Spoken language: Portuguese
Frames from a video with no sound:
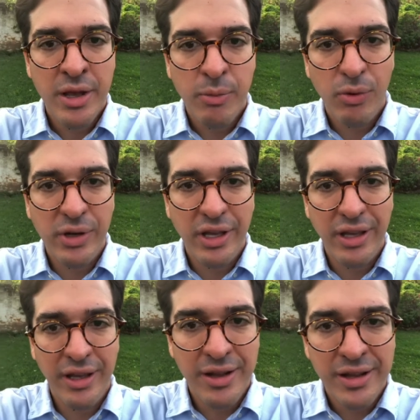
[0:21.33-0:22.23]

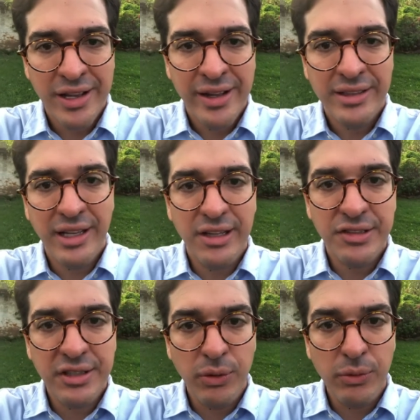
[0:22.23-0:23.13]
porque na
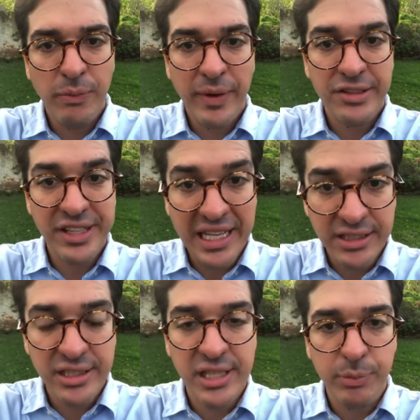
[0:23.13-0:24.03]
eleição passada
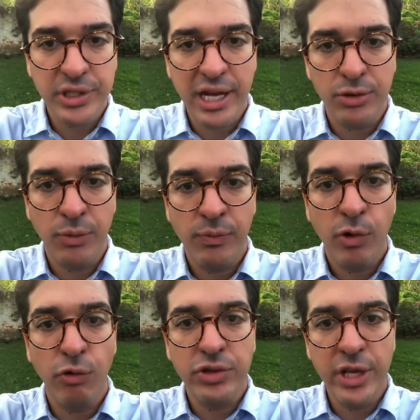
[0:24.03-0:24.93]
de deputado, eu
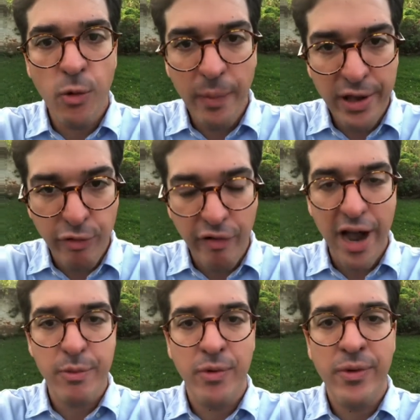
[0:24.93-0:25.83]
votei no pai de
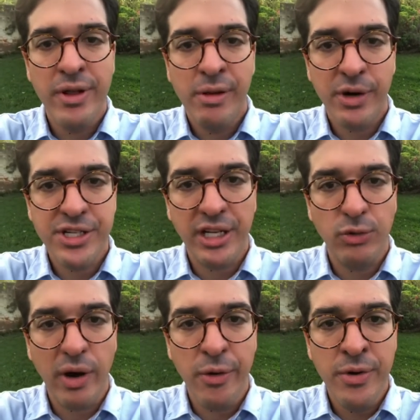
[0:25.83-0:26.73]
Fábio, para
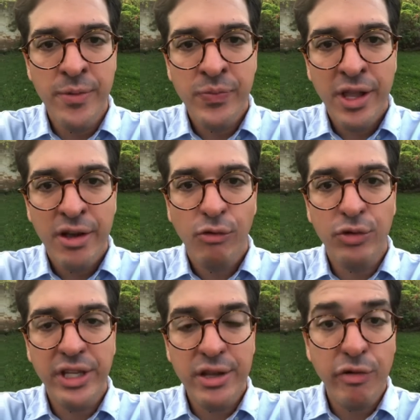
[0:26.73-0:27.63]
estadual,
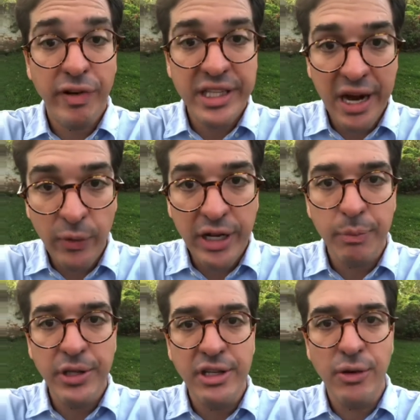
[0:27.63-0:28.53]
votei no federal que ele
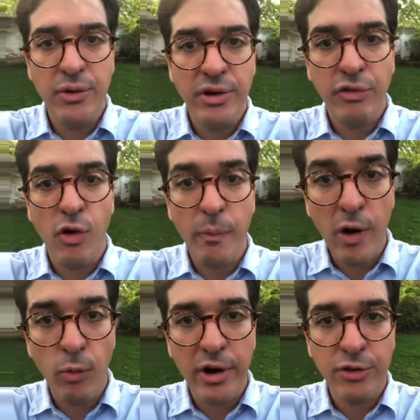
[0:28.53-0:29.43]
pediu, que foi o
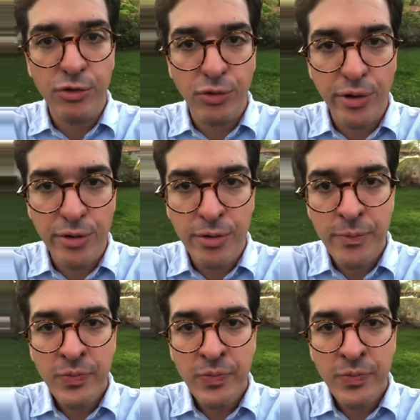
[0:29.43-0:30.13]
Paulo Marinho Júnior,